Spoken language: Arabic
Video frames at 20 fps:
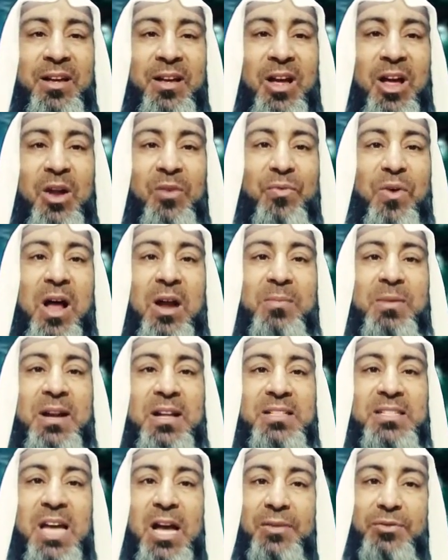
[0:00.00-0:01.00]
الفار من
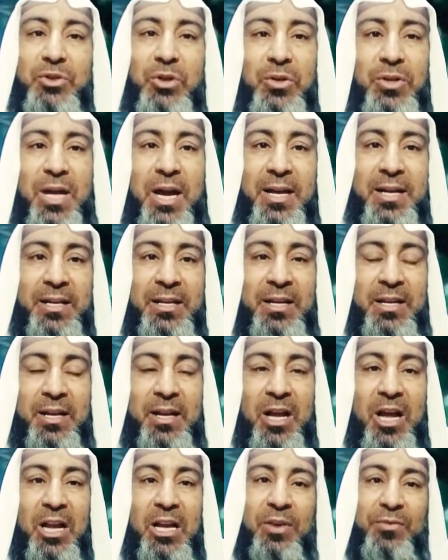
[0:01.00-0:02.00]
الزحف شنو يعني
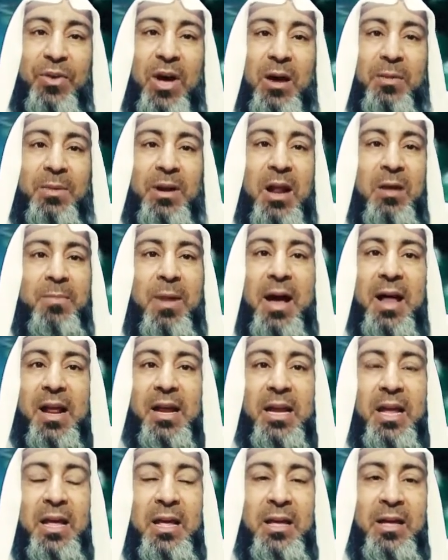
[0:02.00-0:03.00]
اللي فار من
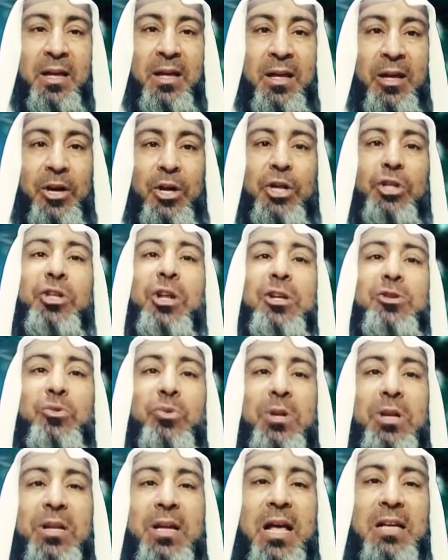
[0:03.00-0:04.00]
المعركة عد
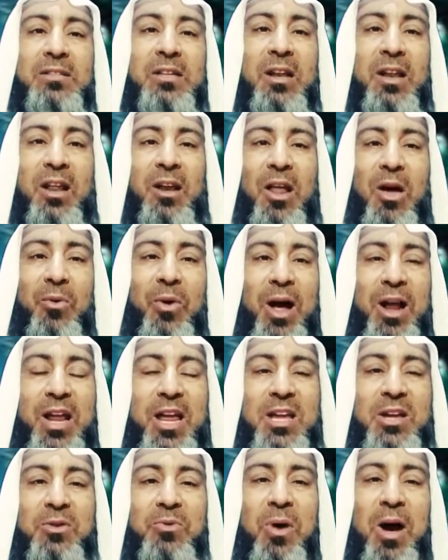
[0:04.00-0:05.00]
رسول الله صلى الله
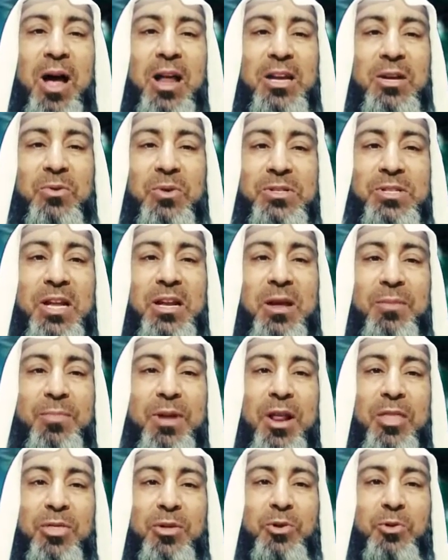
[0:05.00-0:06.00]
عليه وآله وسلم
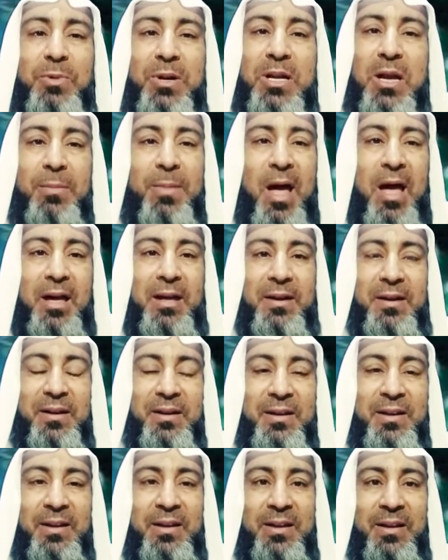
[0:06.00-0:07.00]
من الذنوب الكبائر
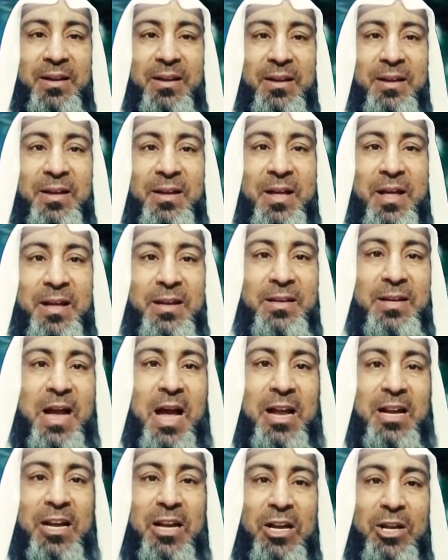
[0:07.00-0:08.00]

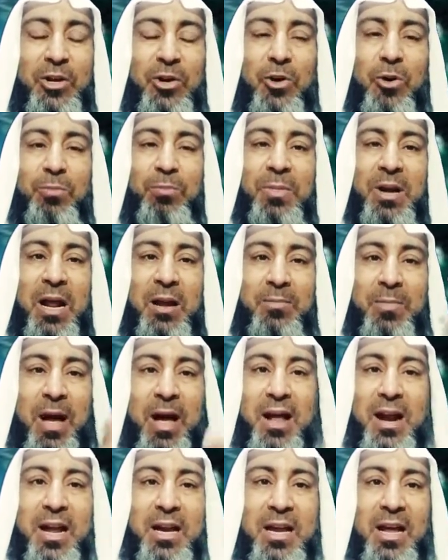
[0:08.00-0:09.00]
يعني اللي يهرب من
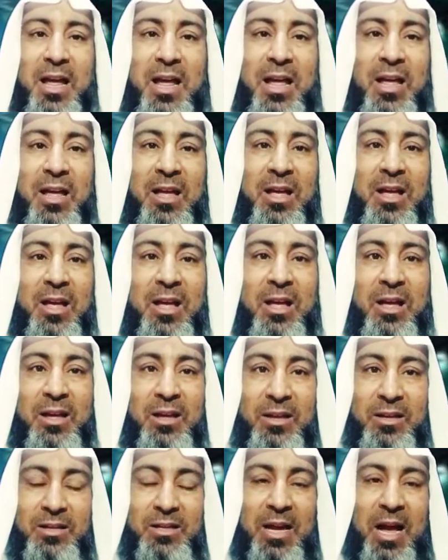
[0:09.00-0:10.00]
المعركة
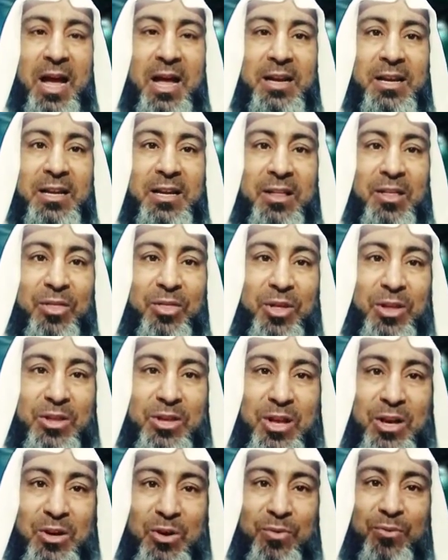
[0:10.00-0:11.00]
يعني
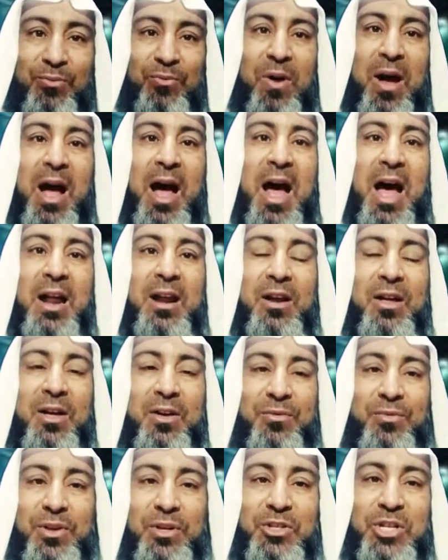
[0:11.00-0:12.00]
ضد الكفار
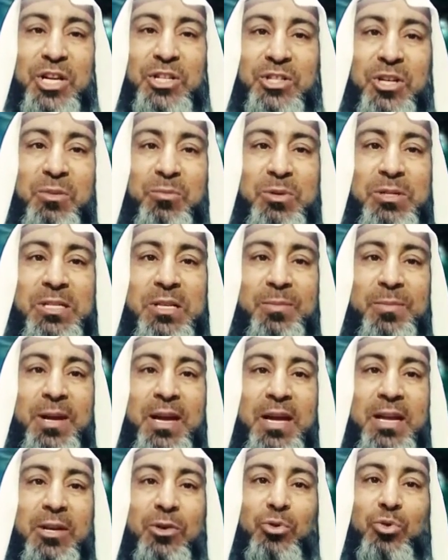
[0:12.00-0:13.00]
في جيش
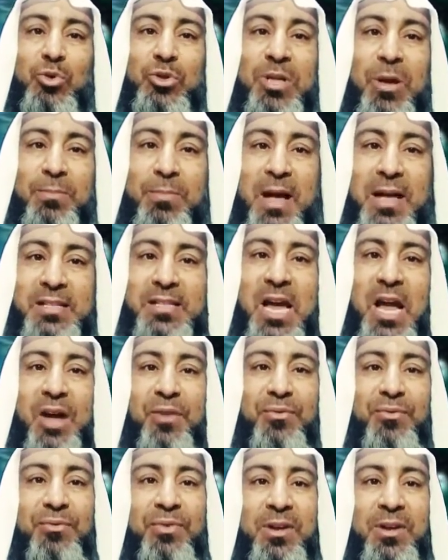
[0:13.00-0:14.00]
المسلمين تسمى زحف